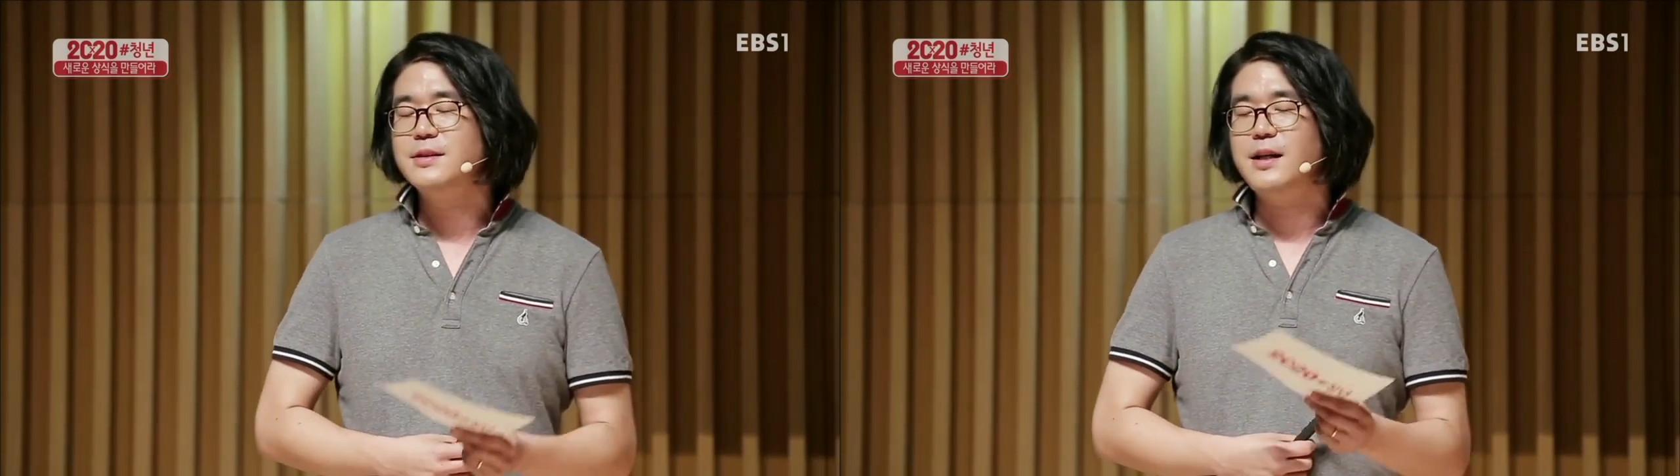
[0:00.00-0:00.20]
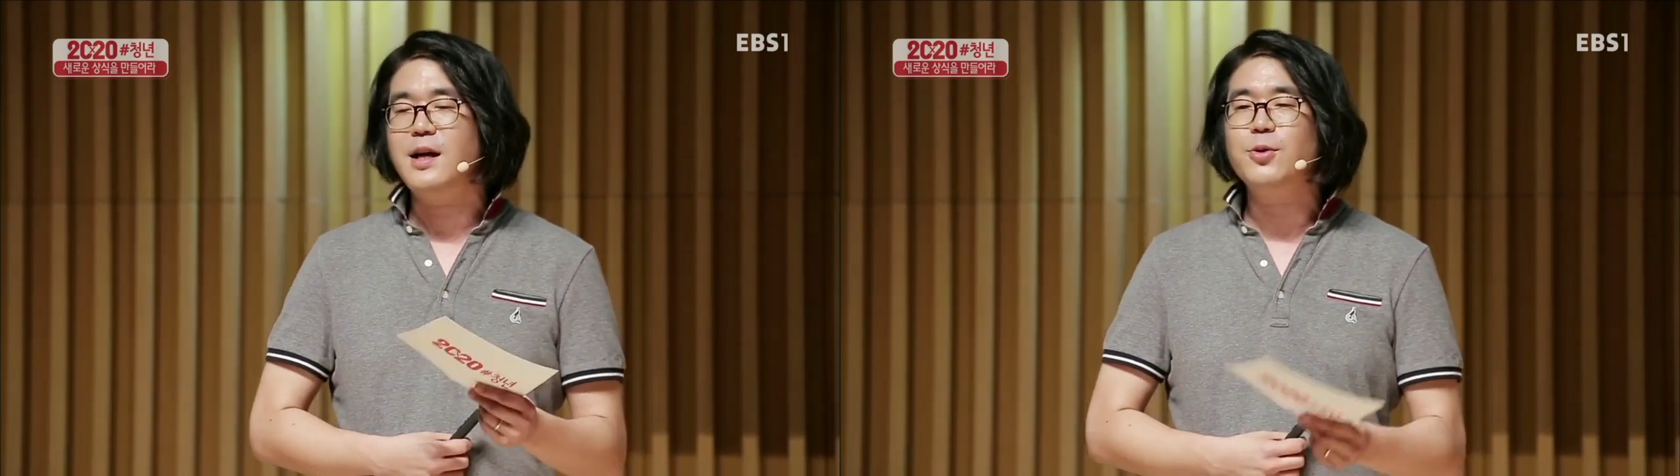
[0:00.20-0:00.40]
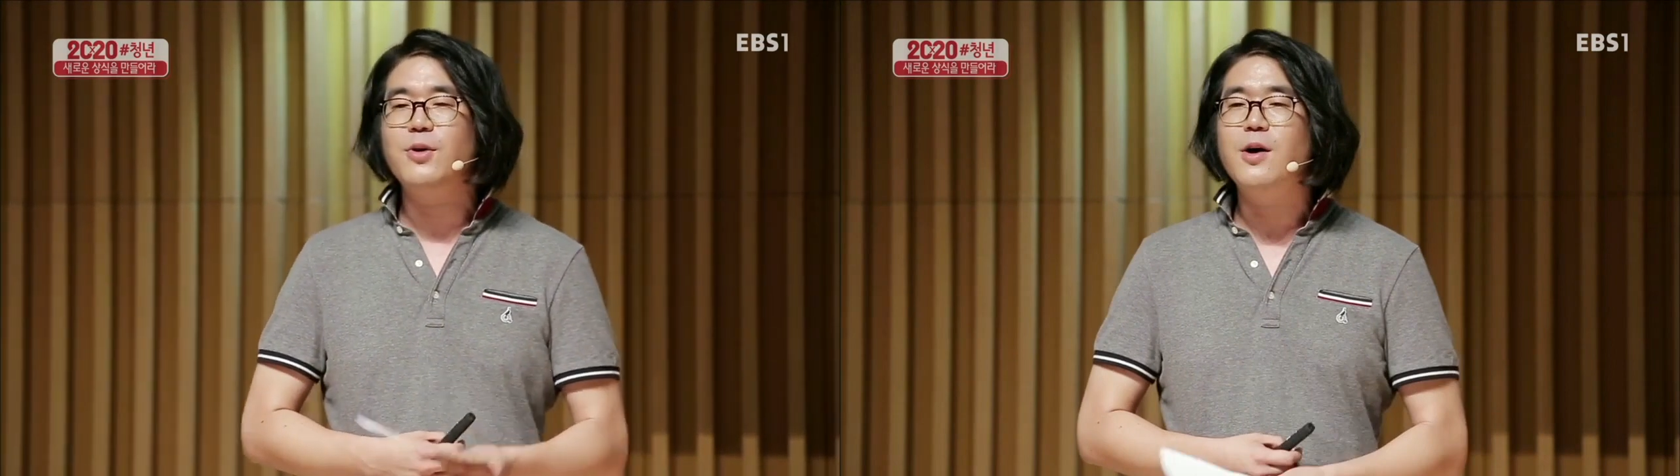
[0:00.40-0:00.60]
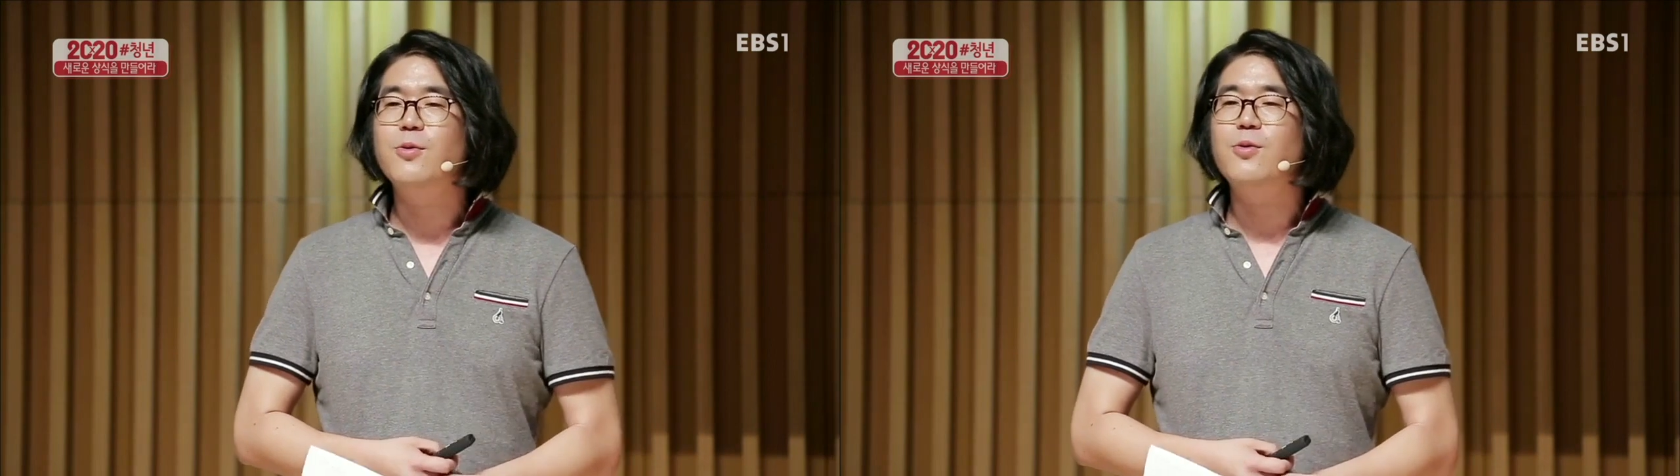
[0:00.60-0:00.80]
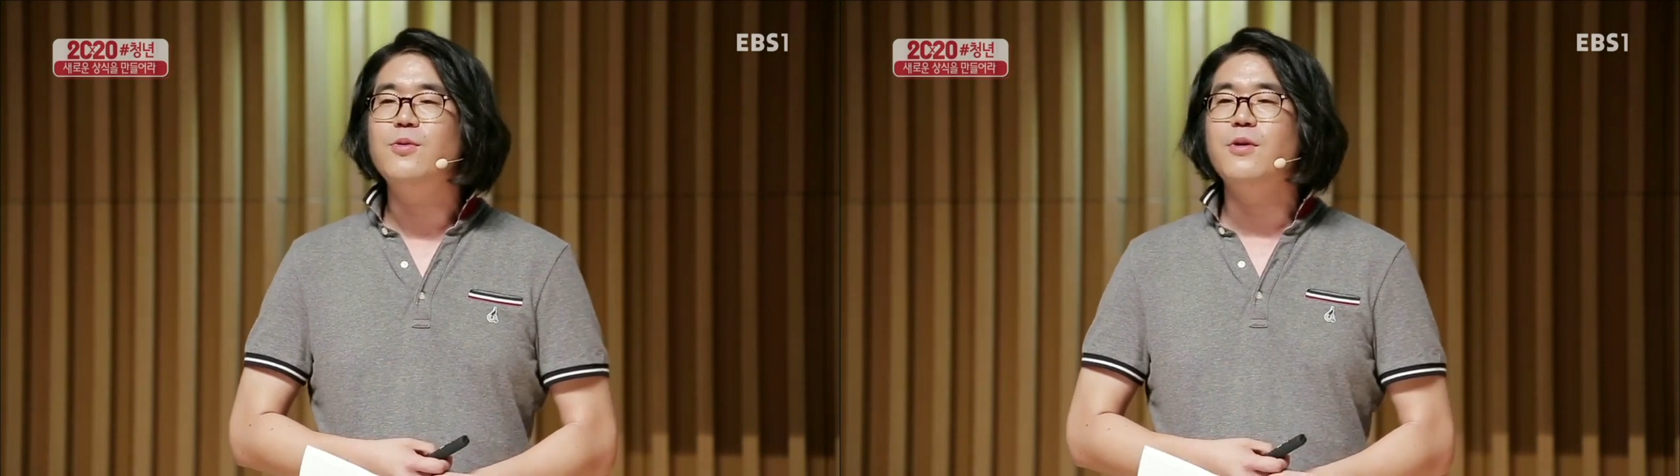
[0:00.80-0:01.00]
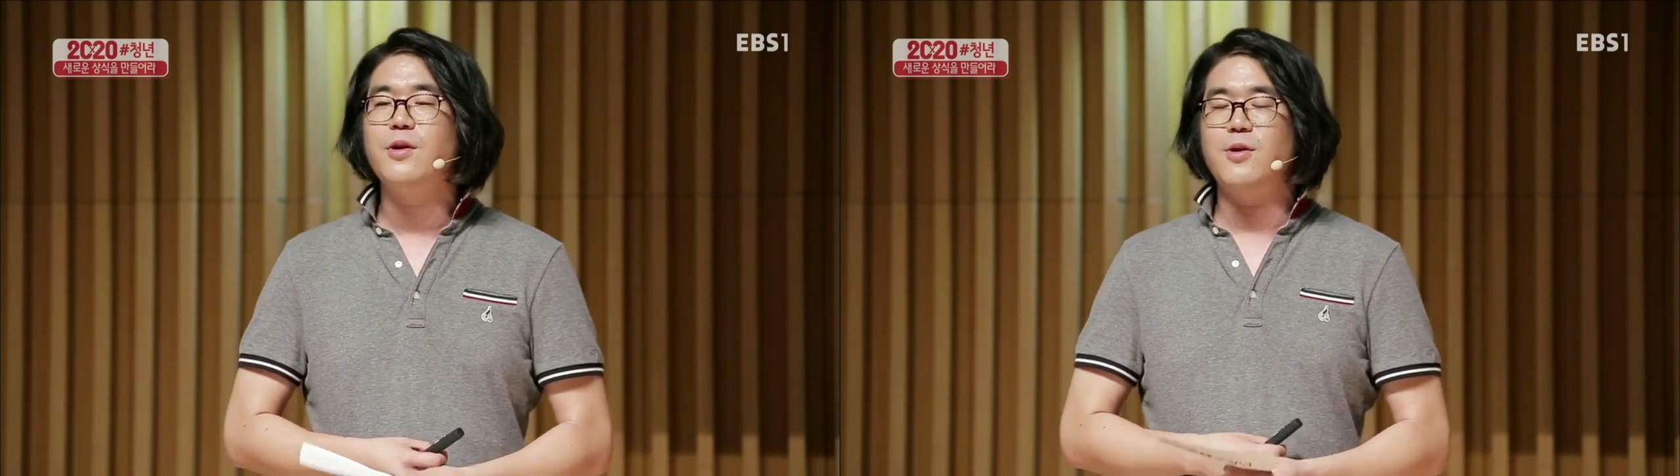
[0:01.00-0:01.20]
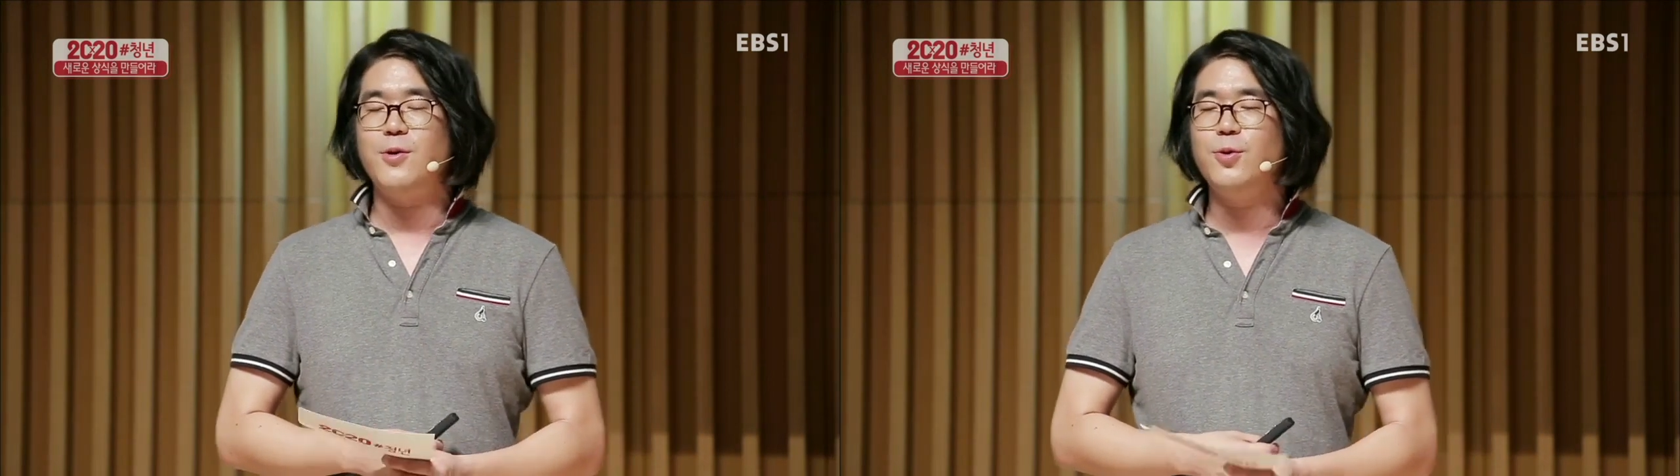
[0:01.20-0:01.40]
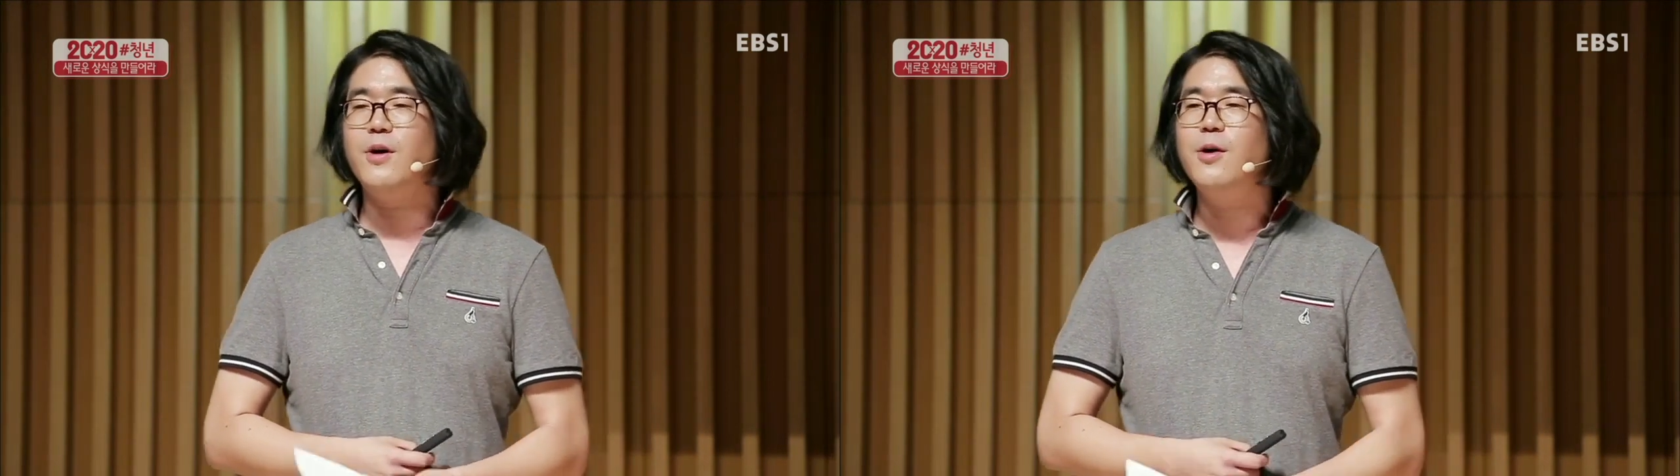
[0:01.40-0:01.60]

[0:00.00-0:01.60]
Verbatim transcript: 사랑도 하고 결혼도